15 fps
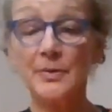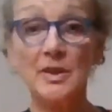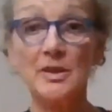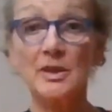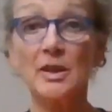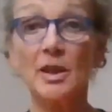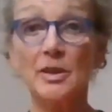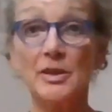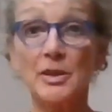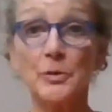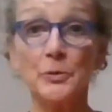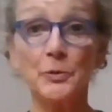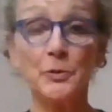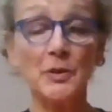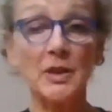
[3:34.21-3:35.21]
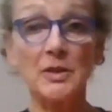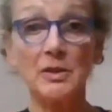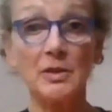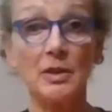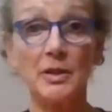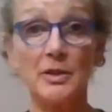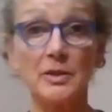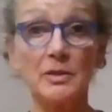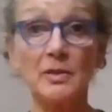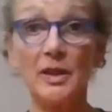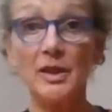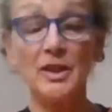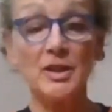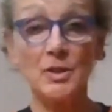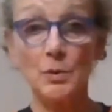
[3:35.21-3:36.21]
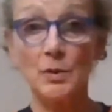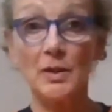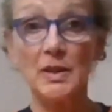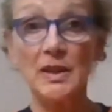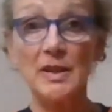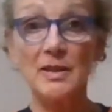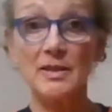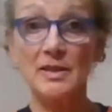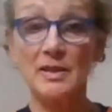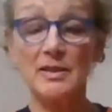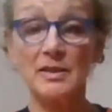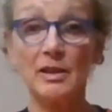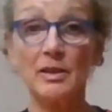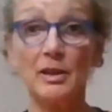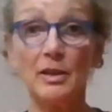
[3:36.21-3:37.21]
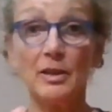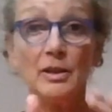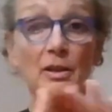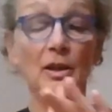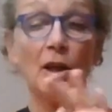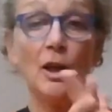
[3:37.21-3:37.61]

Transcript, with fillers: die Handinnenflächen halten. Rechts oder links ist egal.